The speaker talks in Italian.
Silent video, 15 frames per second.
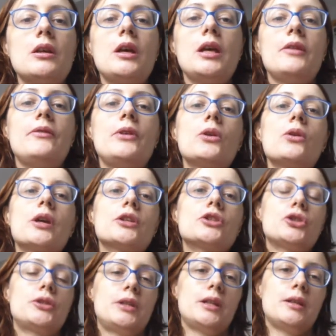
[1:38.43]
È vero che
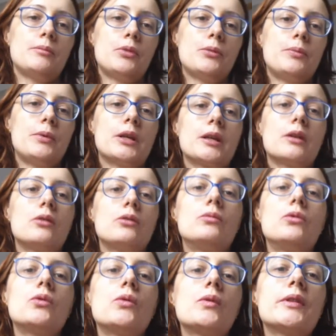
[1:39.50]
c'è tempo perché
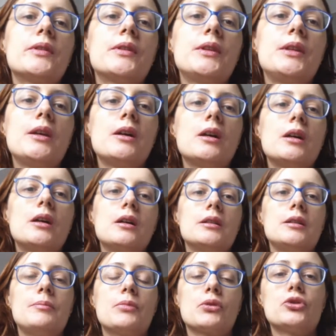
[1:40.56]
comunque sia
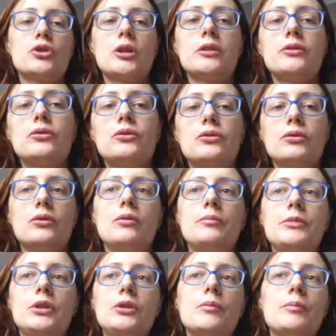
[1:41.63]
il progetto
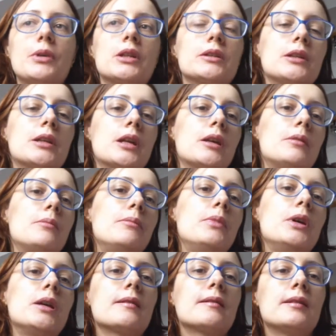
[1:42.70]
mio
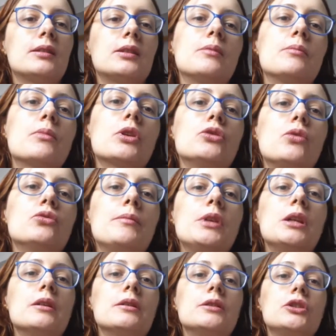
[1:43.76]
partirebbe a settembre
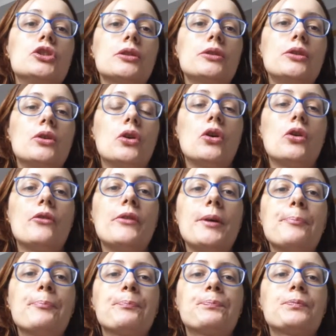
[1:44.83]
2019,